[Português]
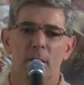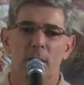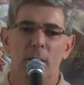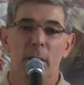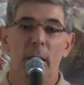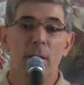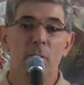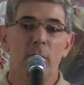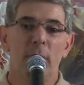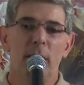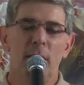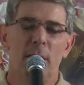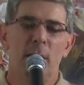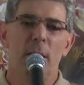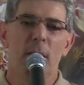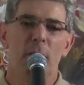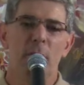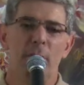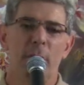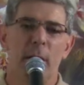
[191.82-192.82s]
E aí o que
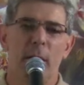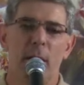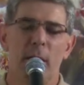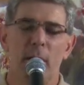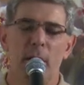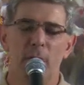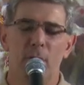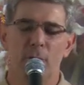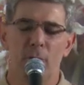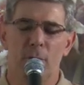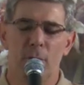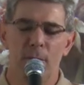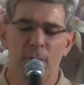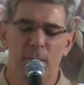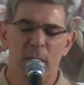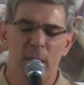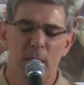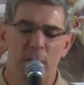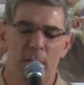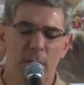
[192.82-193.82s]
significa isto?
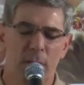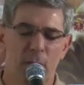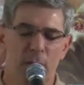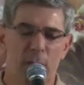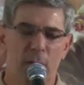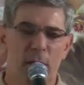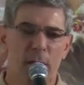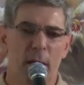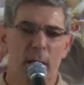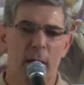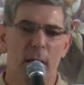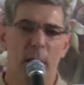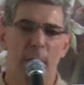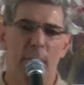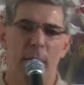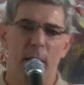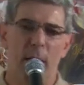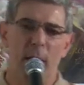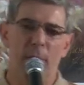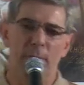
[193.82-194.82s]
Se você
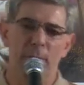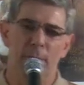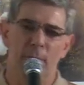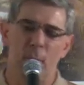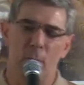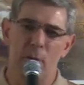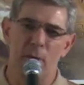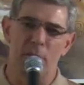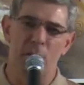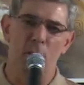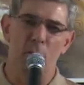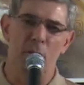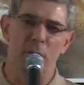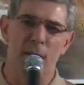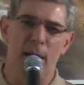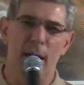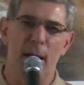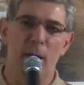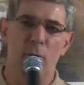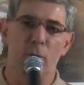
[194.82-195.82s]
quebra o seu
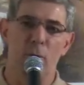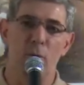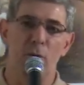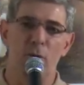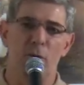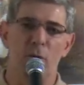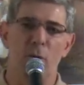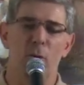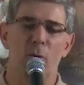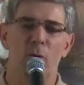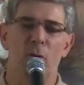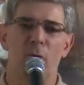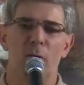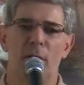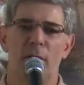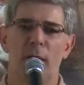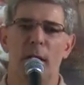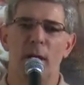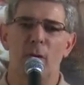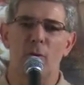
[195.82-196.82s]
trato, o seu
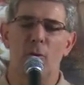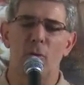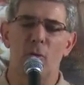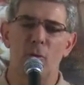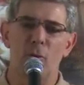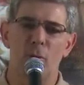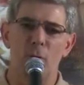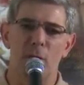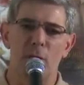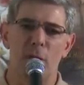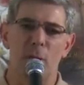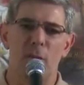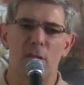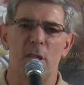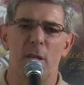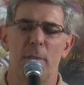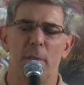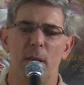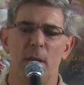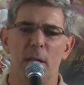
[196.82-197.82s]
contrato com o seu
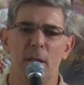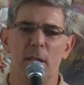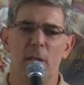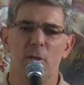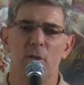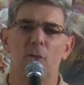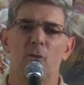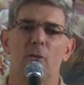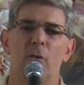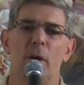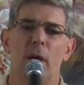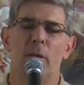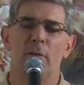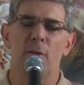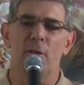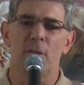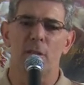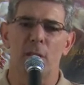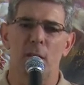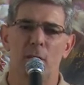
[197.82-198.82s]
semelhante, com quem
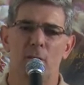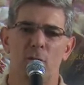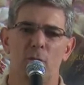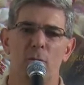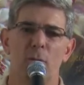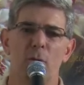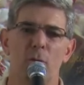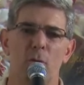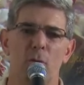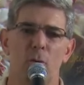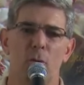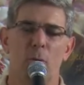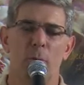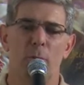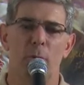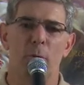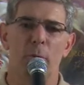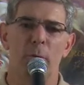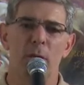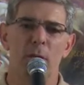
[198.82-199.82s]
você assumiu um
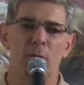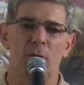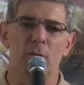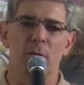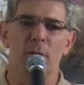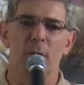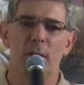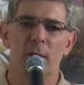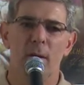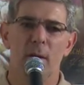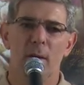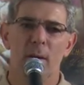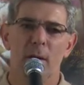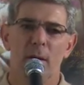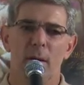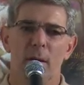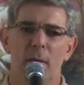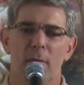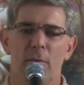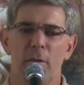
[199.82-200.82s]
compromisso,
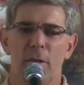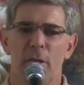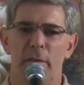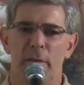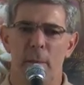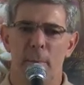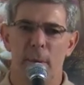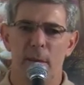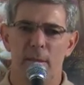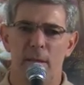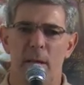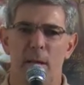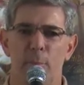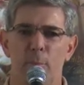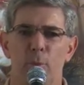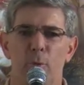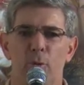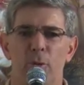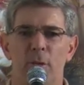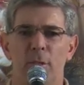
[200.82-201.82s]
você vai passar
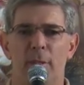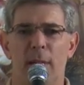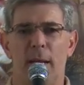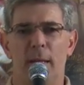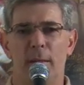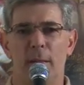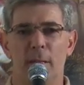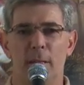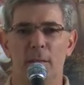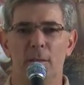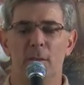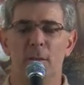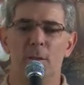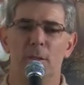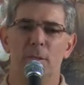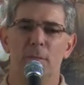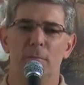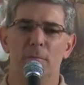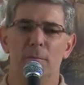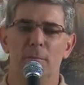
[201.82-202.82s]
por
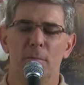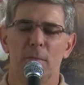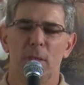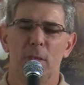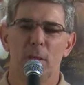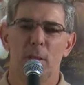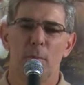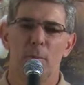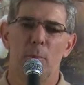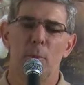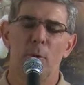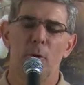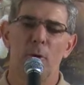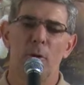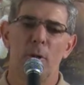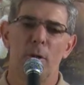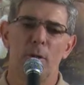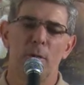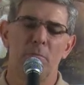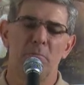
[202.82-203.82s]
tratante,
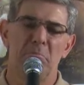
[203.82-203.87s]
por